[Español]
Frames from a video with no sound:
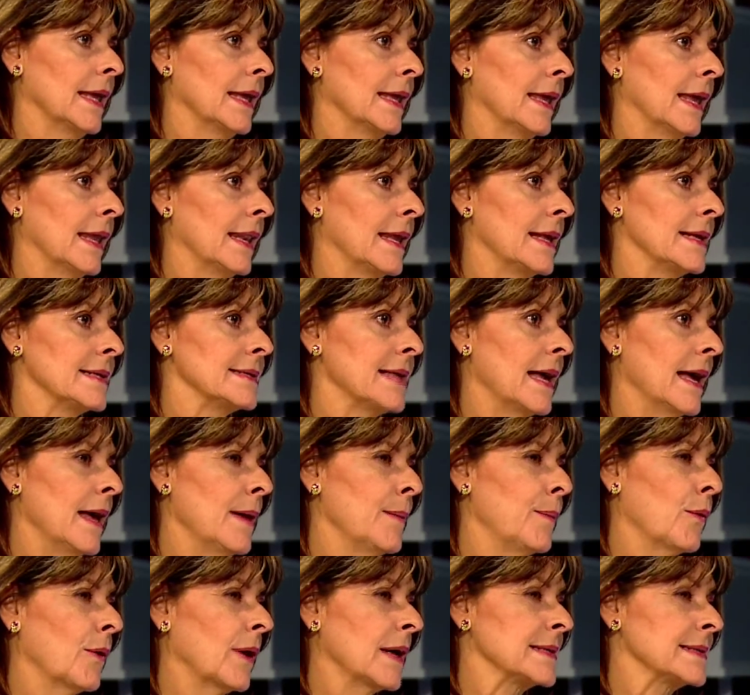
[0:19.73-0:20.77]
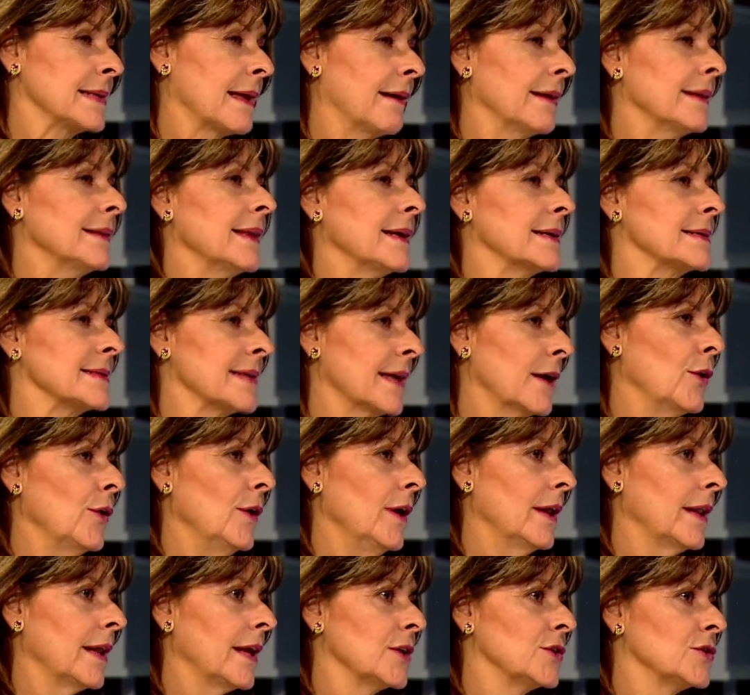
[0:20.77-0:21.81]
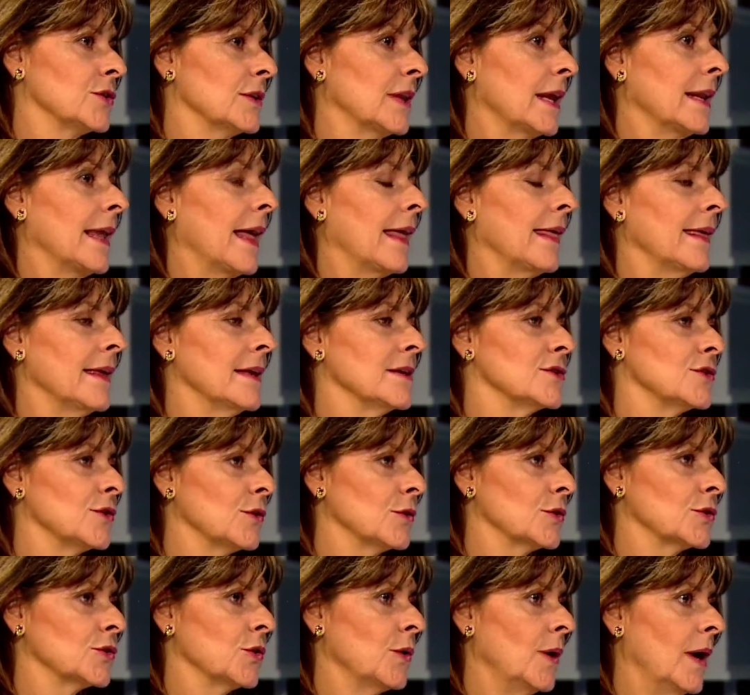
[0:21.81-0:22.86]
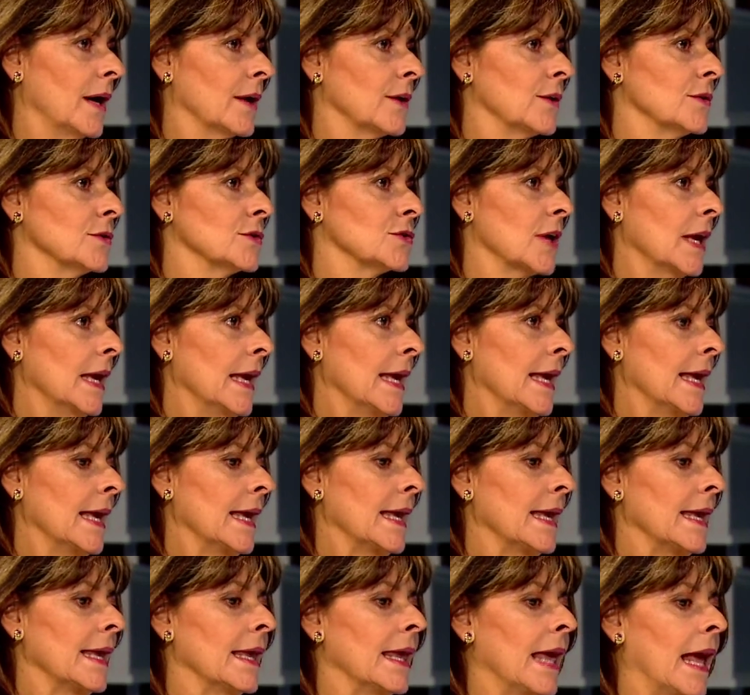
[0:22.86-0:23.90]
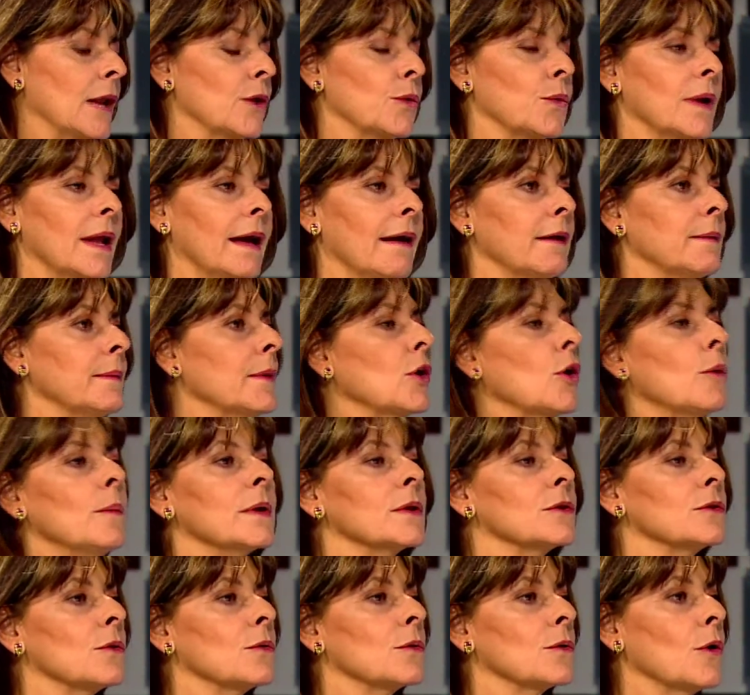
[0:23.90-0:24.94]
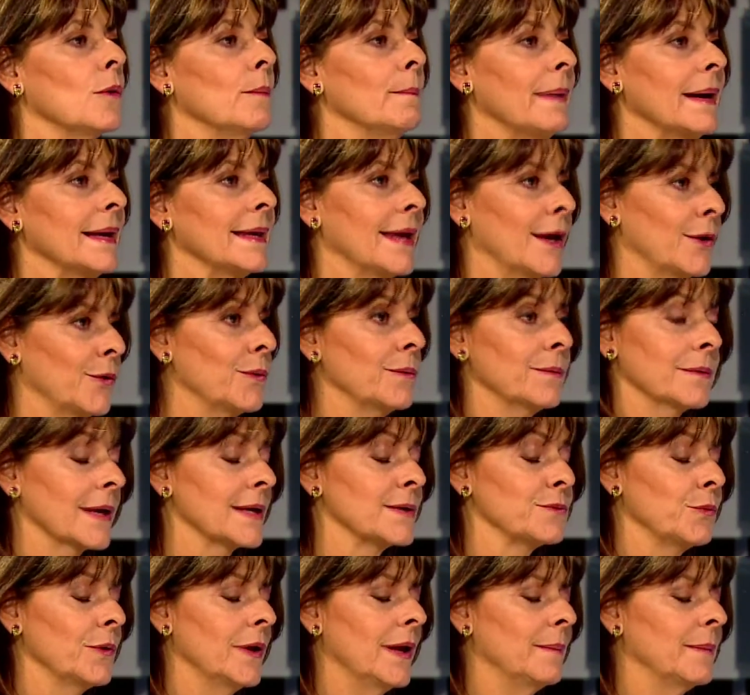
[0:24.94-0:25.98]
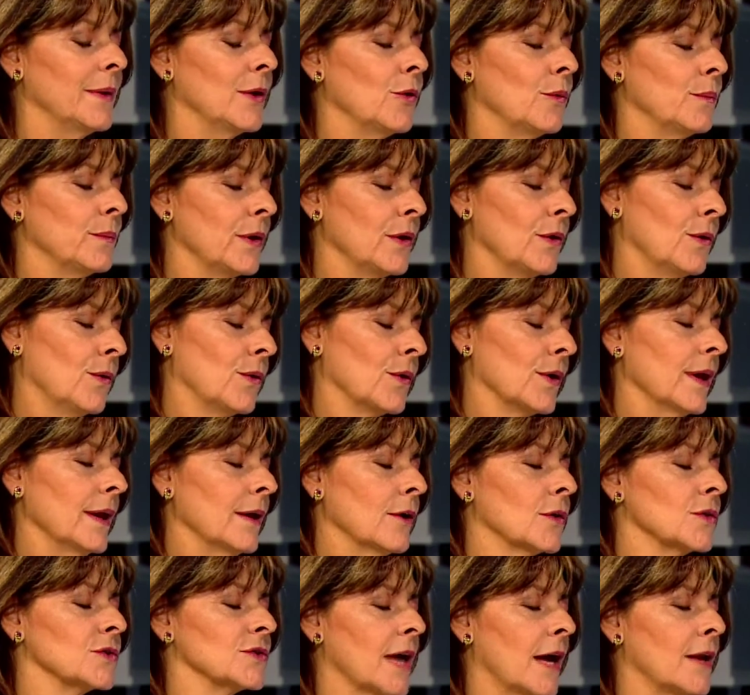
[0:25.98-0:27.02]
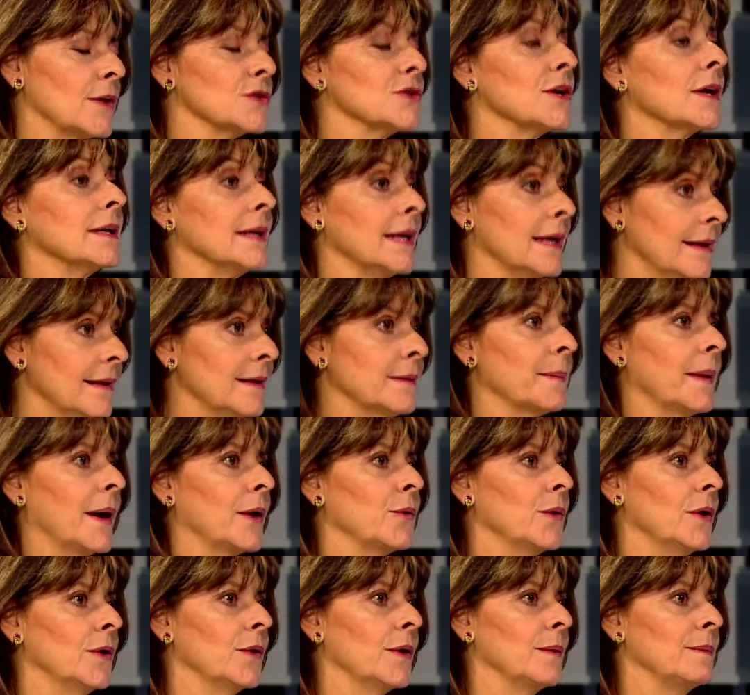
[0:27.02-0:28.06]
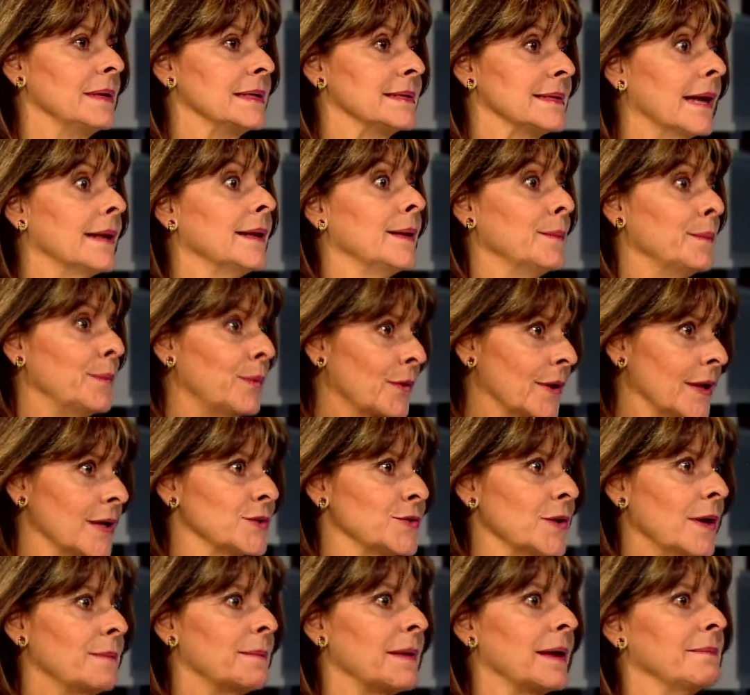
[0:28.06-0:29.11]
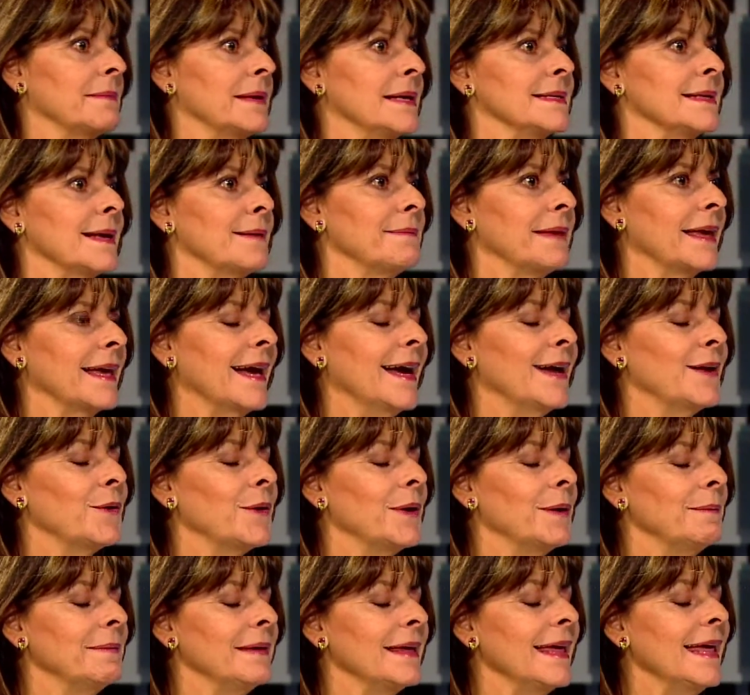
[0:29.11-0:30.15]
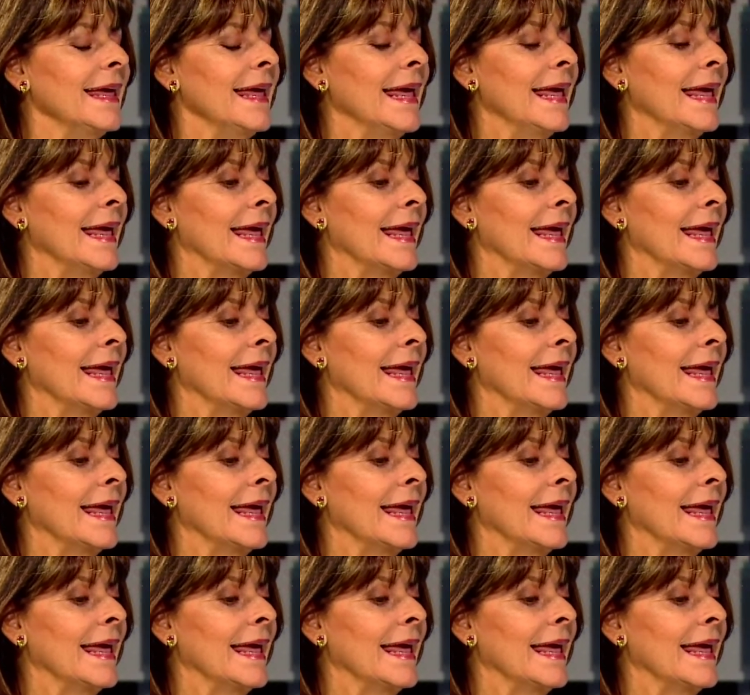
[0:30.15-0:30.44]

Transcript: Y en esa época estaba en tercero de derecho, tenía 18 años y alguna vez me comentó un compañero que es muy amigo mío hoy, Gonzalo Sanín, hermano de Noemí Sanín, por eso además me dice amiga de Noemí,